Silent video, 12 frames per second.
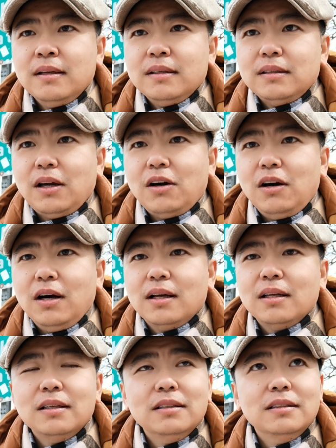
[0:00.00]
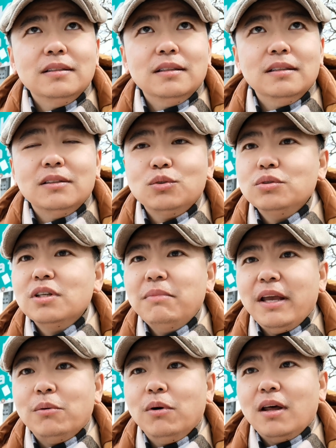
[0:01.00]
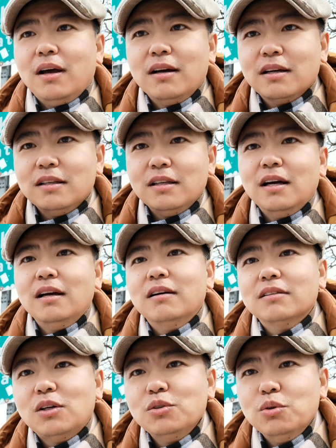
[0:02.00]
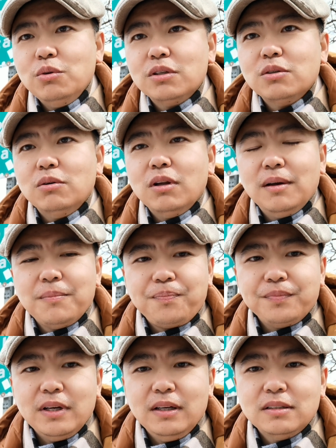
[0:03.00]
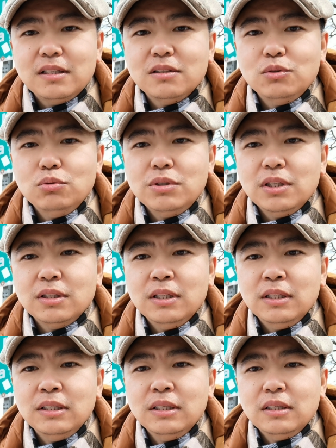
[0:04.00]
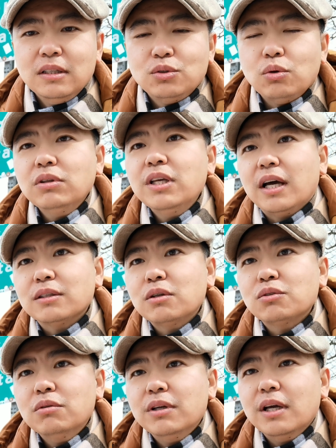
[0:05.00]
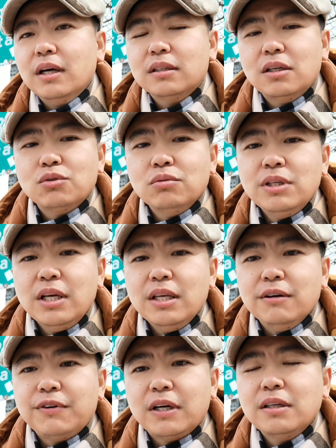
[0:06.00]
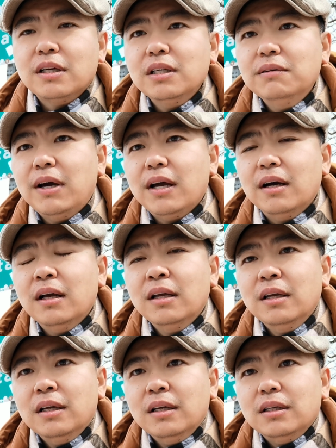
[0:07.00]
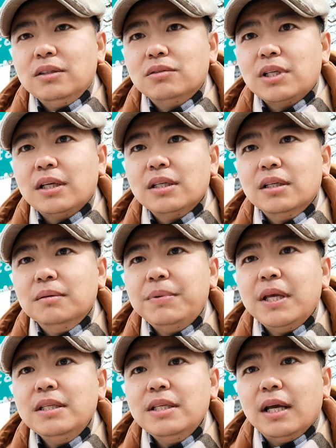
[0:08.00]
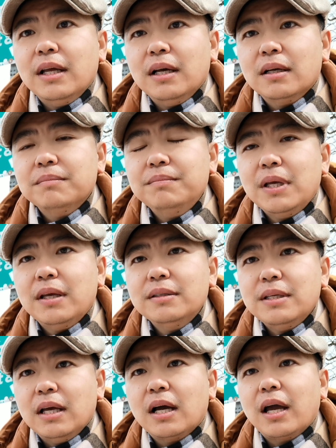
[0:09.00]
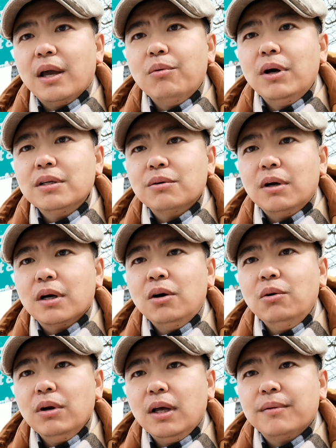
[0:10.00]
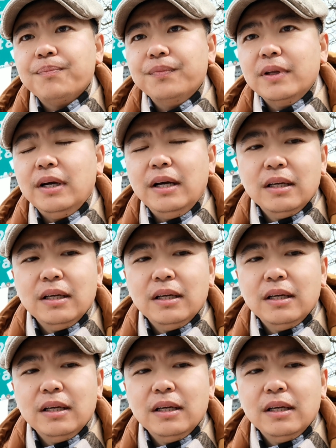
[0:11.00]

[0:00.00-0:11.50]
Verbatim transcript: 大家好啊，呃，入境美国了啊，可以看啊，到纽约州了啊。这次入境呢，总体还算顺利啊，但是中间也发生点意外啊，就是在这个边检边检海关这块扣了啊，